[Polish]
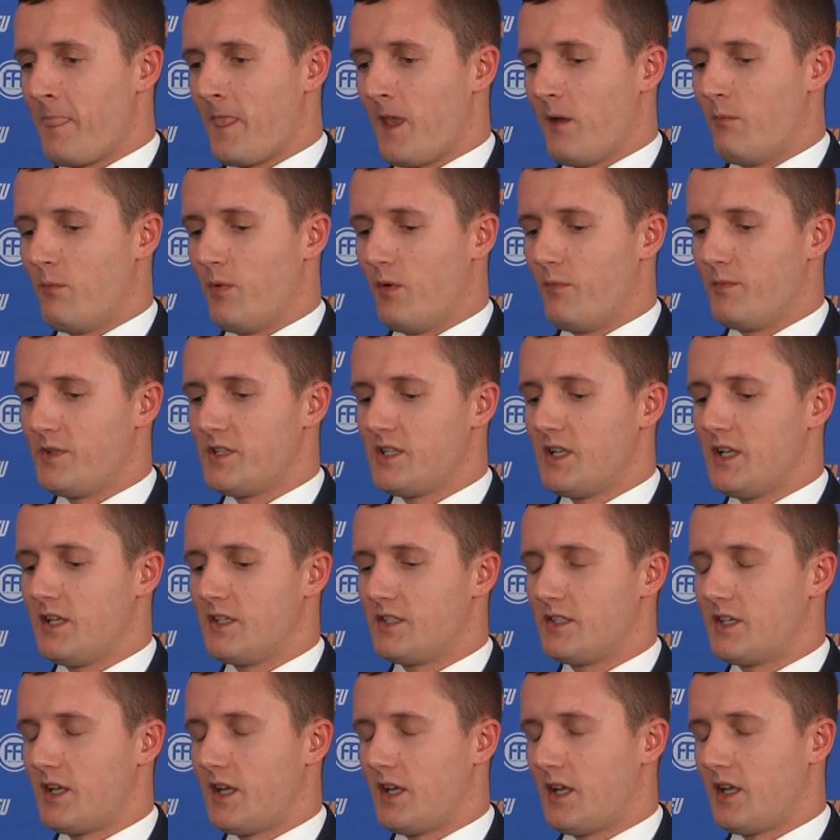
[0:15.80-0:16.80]
bo
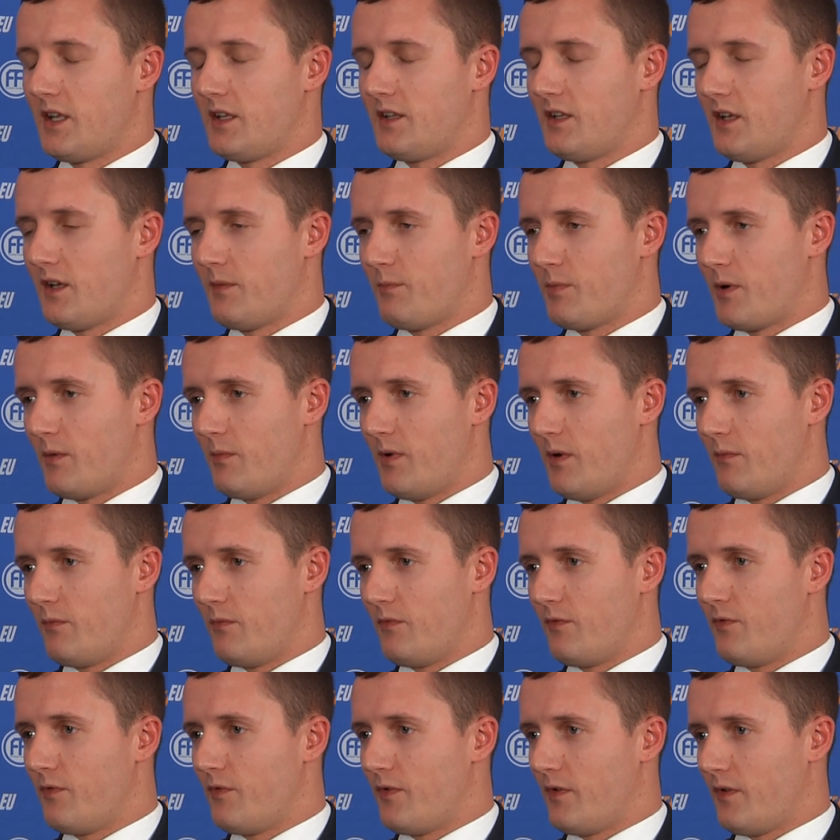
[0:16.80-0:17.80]
myślę, że tych
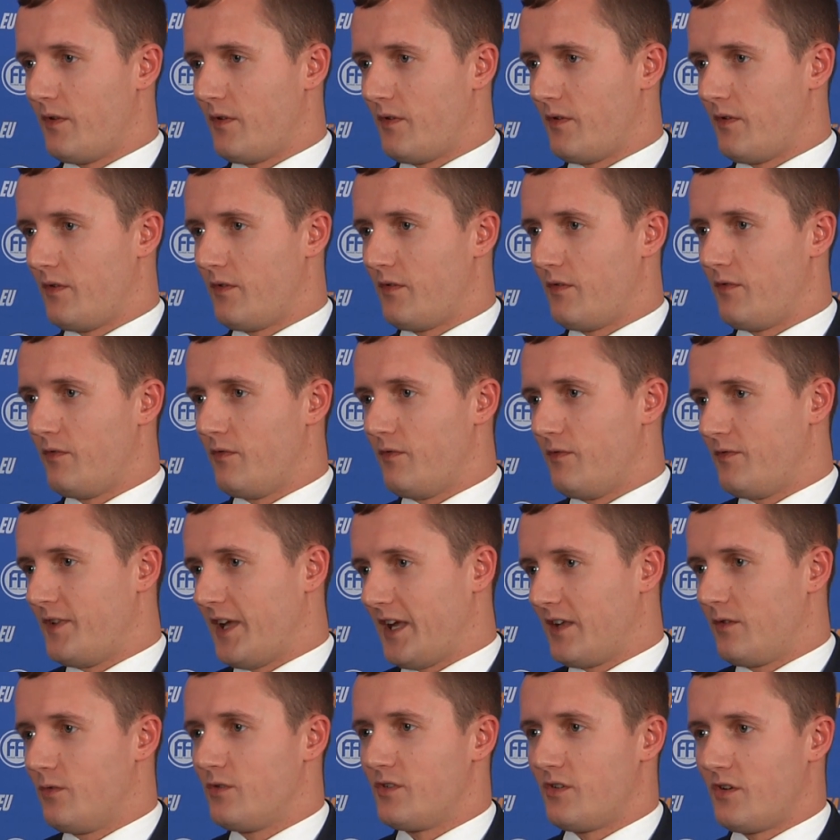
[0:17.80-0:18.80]
problemów e, w
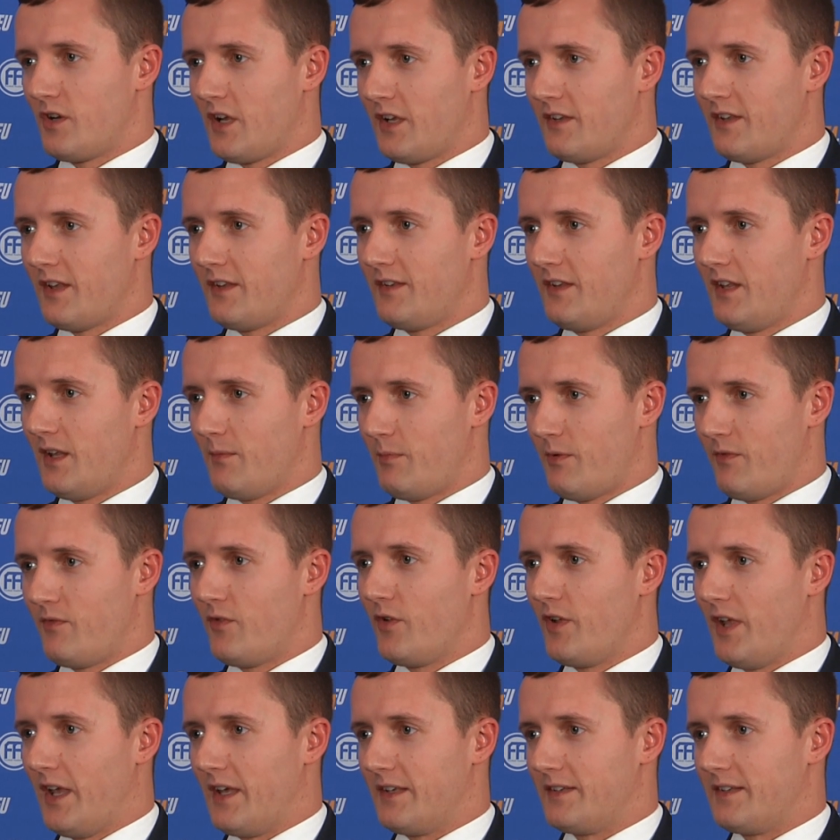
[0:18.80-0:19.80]
takiej dużej organizacji na
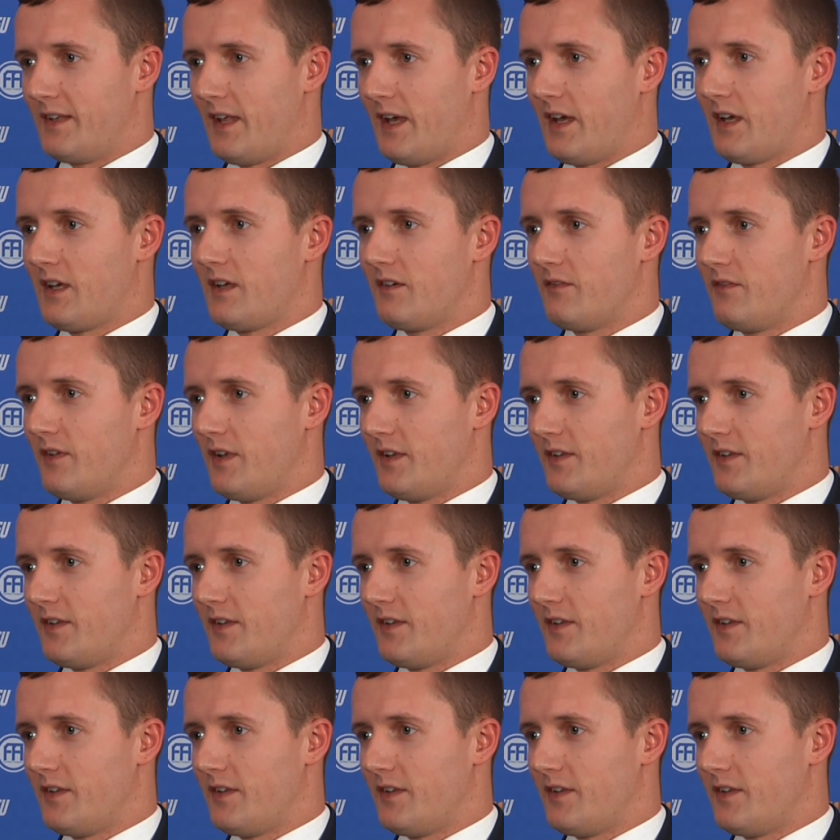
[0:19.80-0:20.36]
pewno jest, tak?